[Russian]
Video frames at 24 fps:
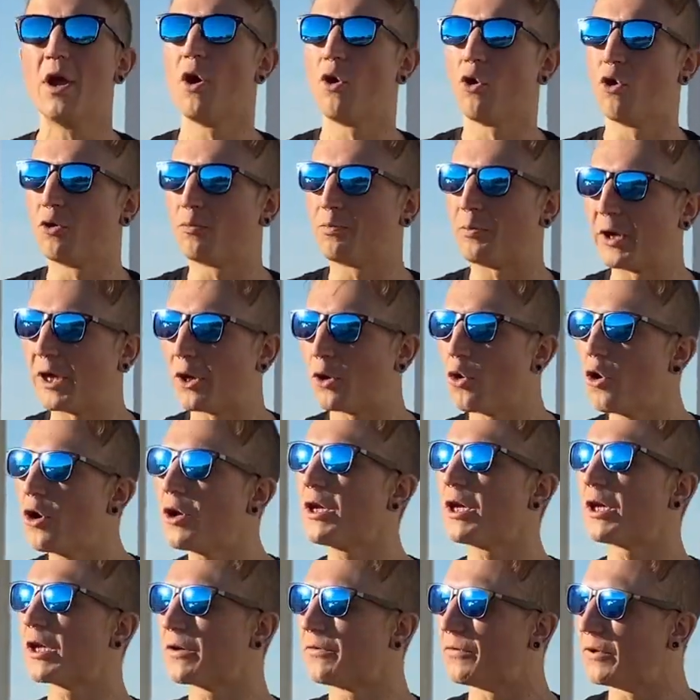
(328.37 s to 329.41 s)
Он
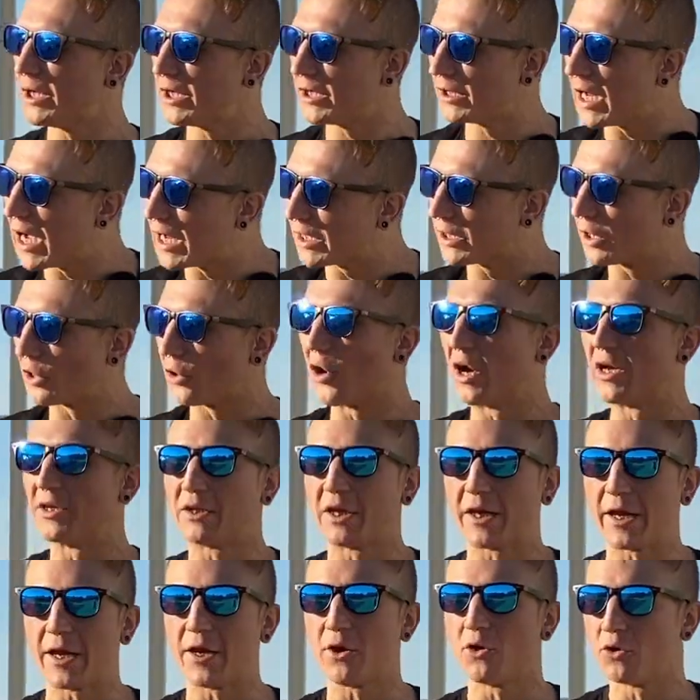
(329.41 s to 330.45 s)
приходит к валидатору
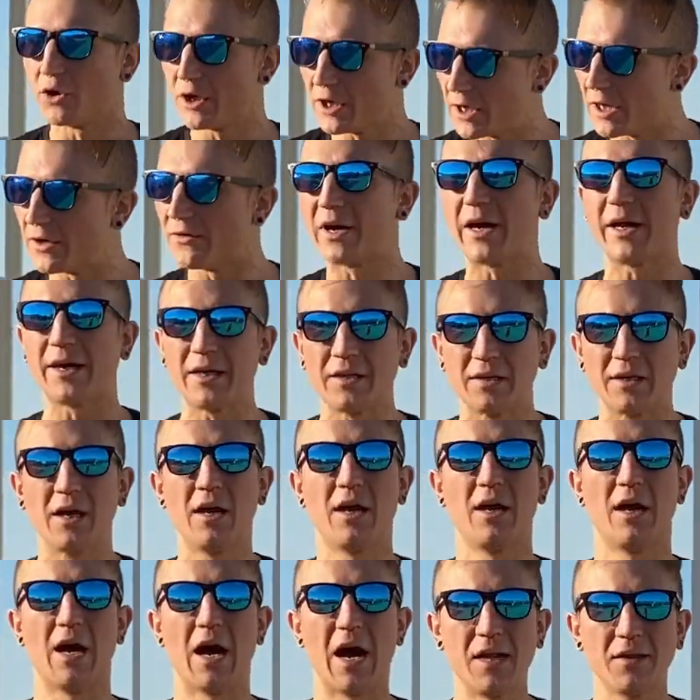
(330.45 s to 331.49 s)
Андрею и говорит,
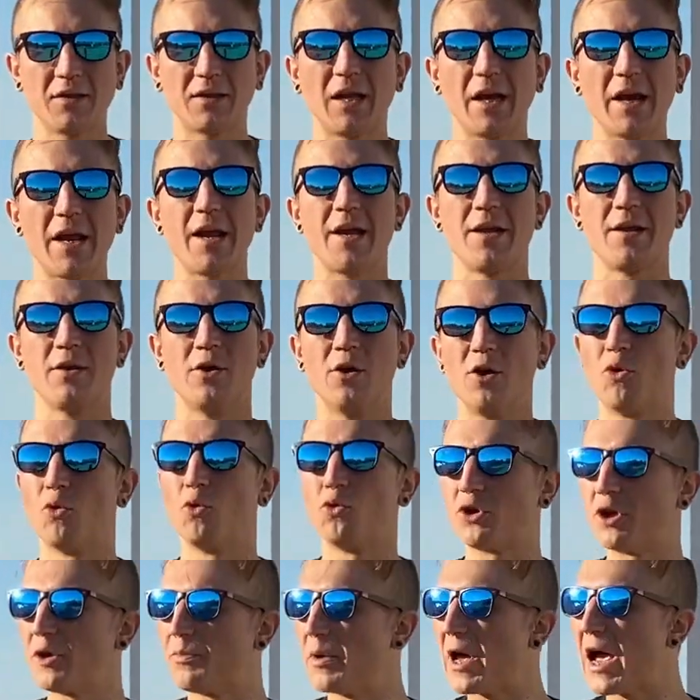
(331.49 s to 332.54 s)
Андрей,
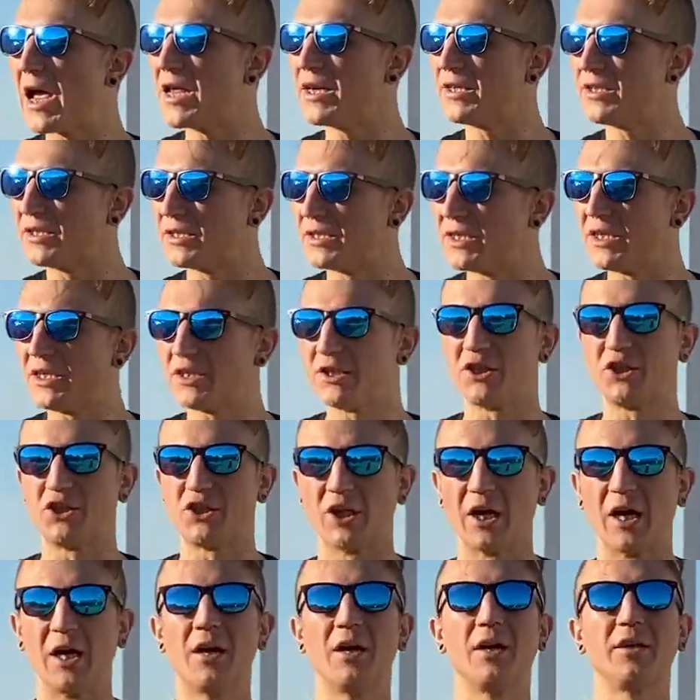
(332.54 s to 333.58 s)
у тебя есть
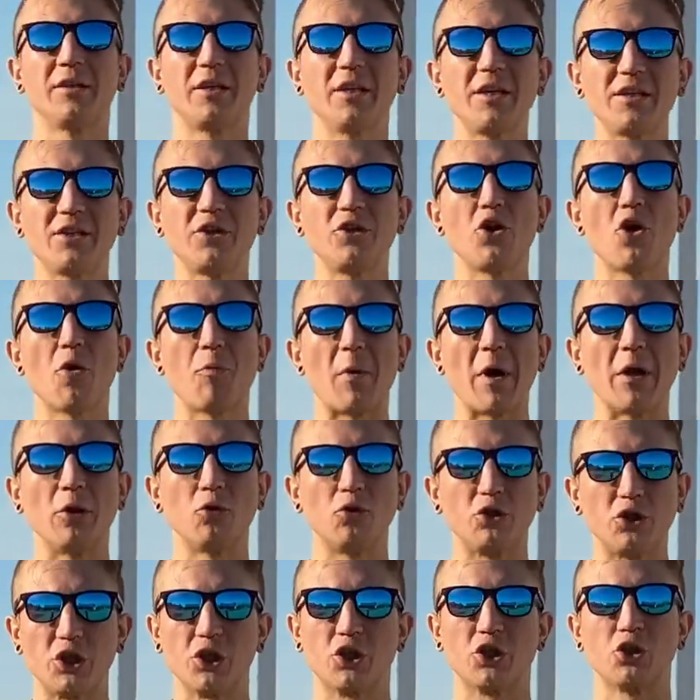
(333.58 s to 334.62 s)
тысяча, ты с нее
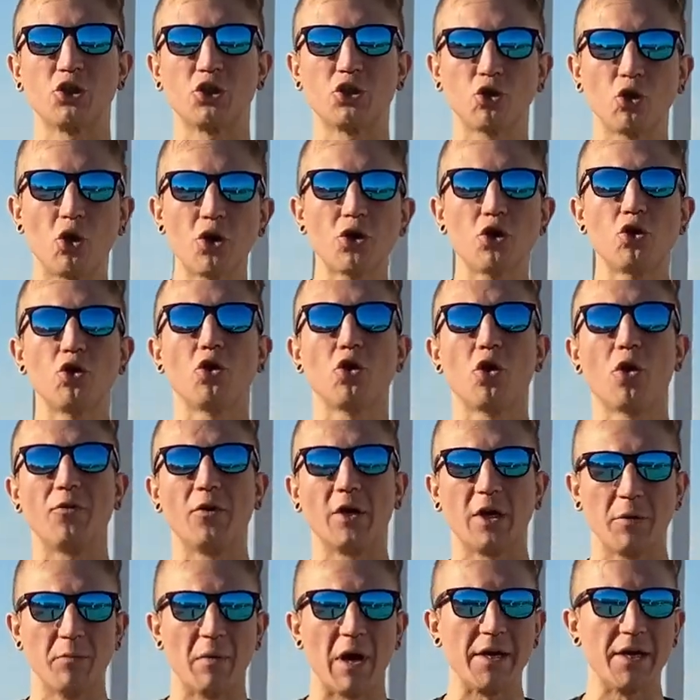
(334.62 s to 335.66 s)
получишь сотню
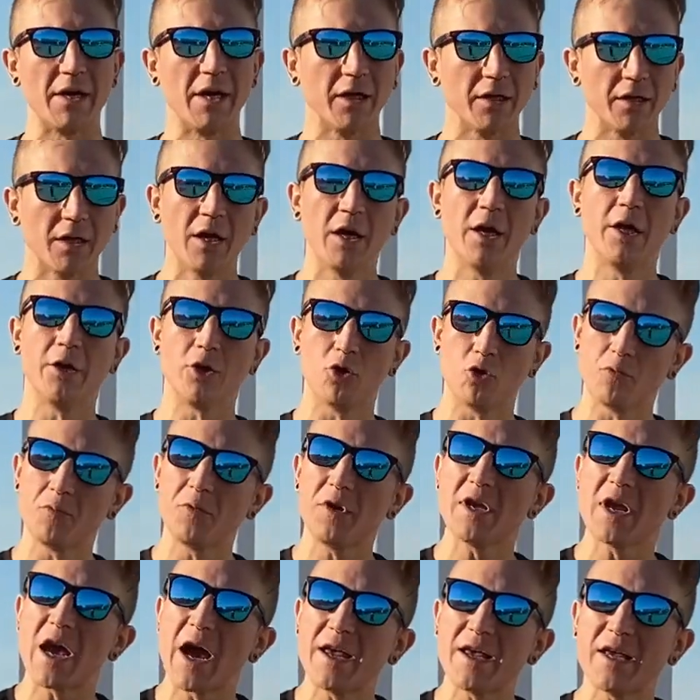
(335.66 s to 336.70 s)
новых монет, и у
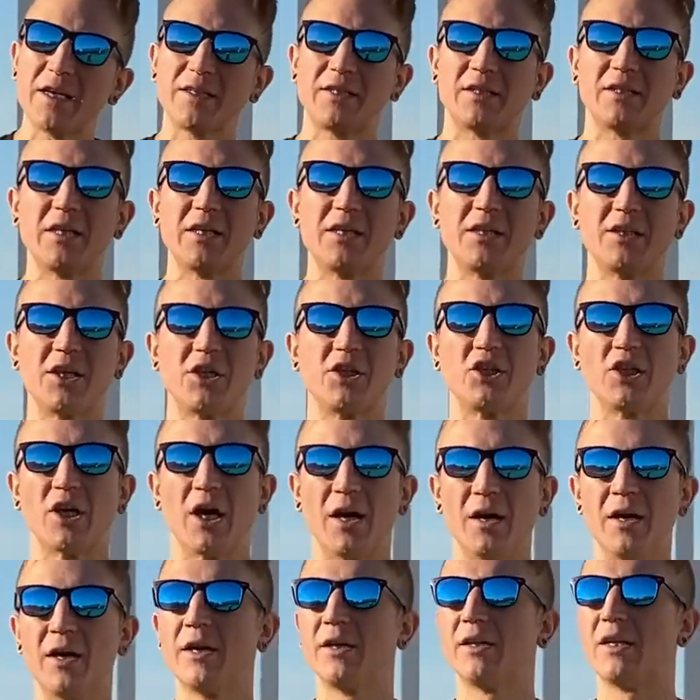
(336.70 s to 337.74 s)
меня есть
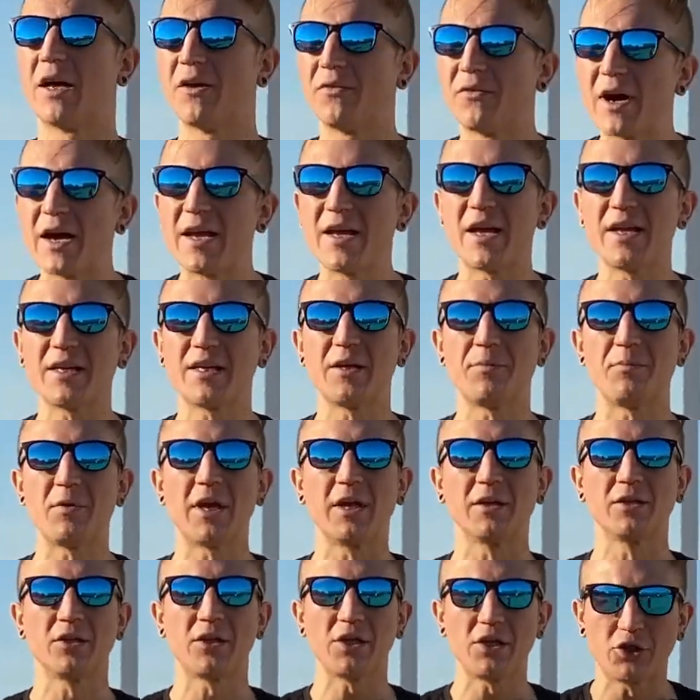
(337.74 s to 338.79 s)
тысяча, давай я
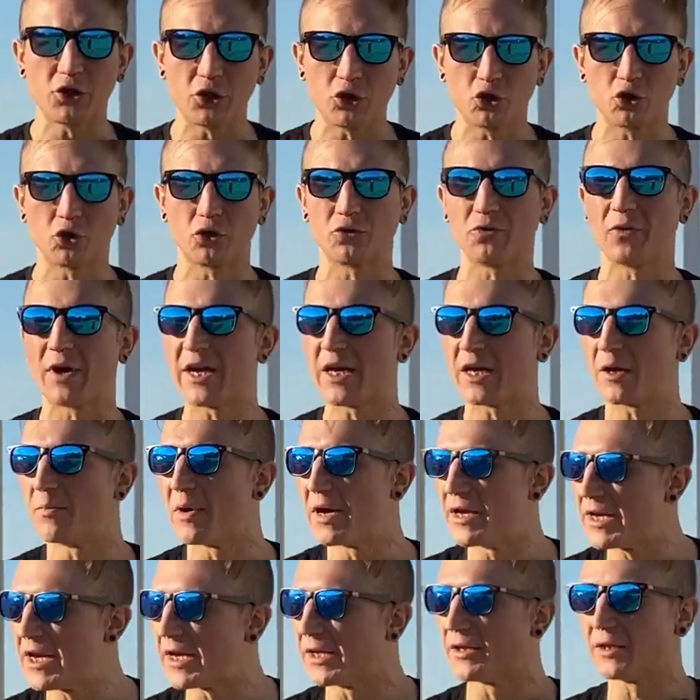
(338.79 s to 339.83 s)
тебе тысячу своих
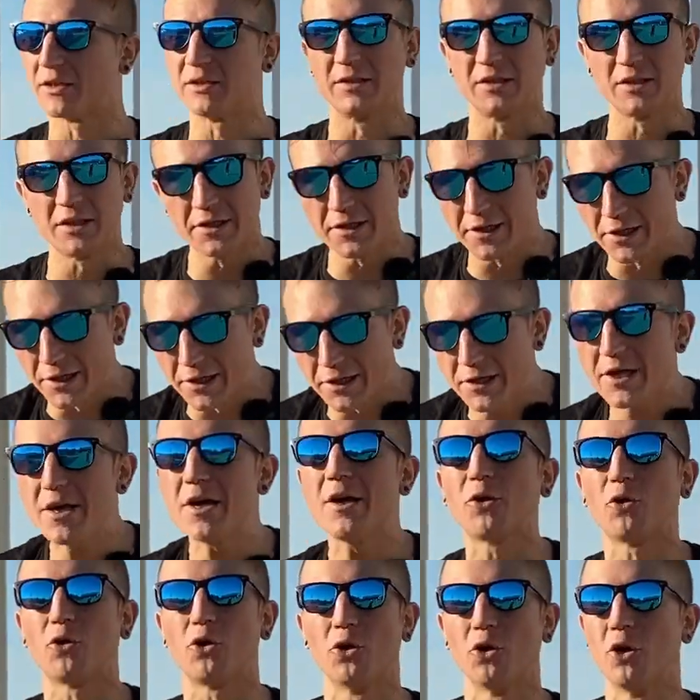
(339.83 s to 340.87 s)
монет
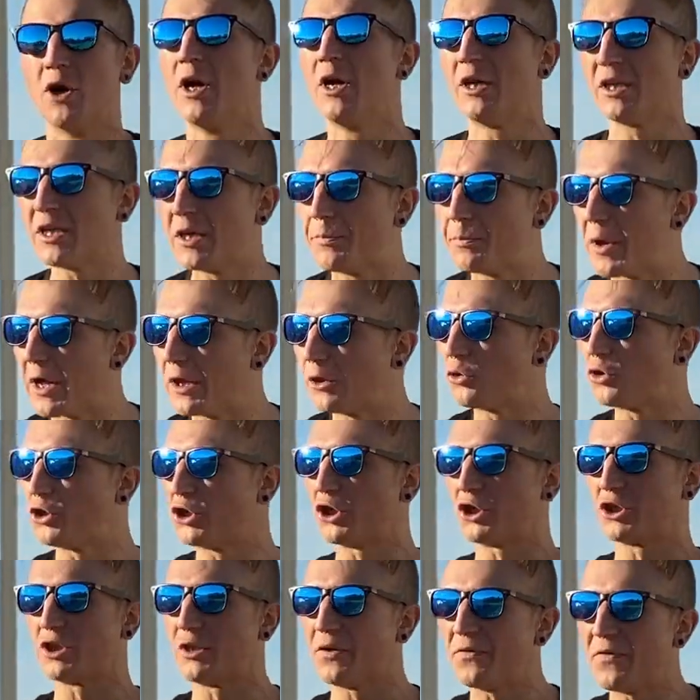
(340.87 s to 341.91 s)
заделегирую, ты
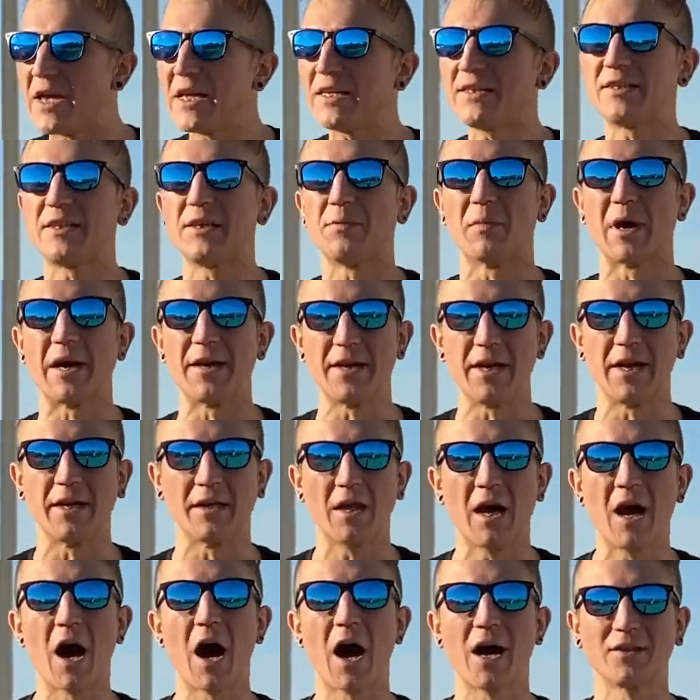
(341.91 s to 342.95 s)
получишь 200 монет,
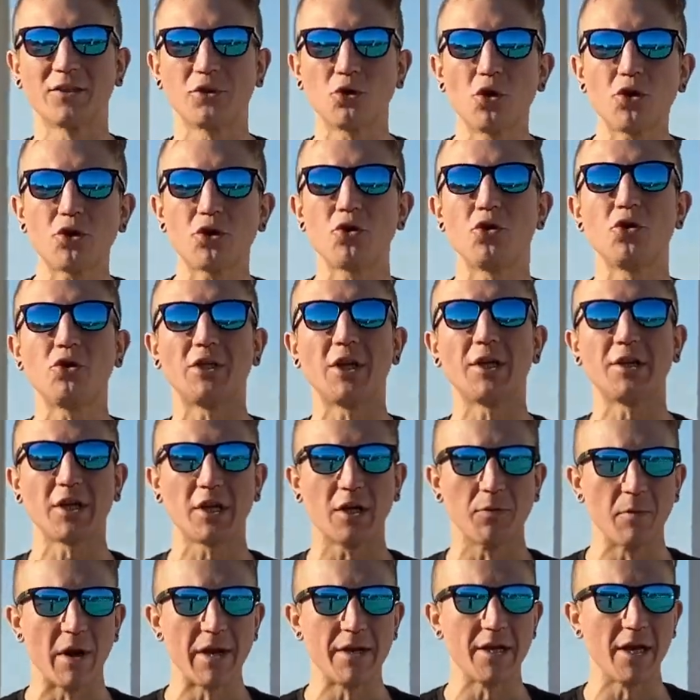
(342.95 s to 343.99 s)
а сотню из
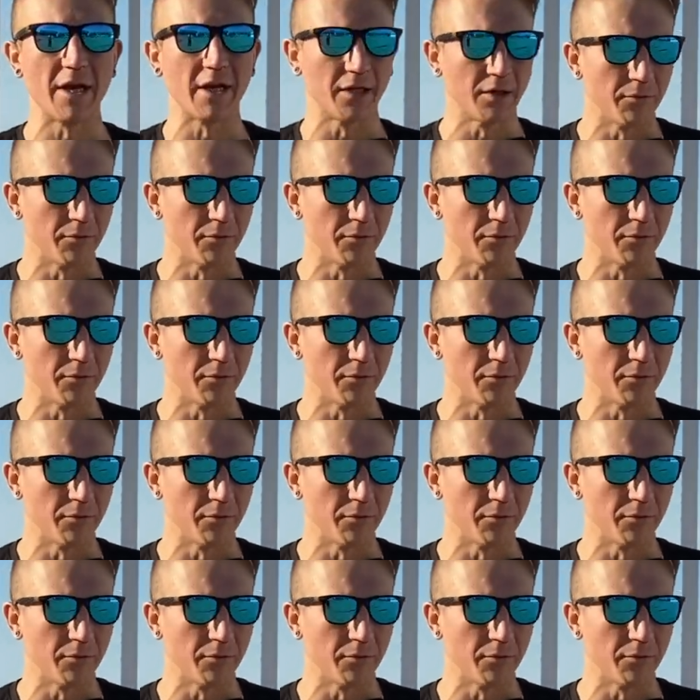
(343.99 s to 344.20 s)
этих монет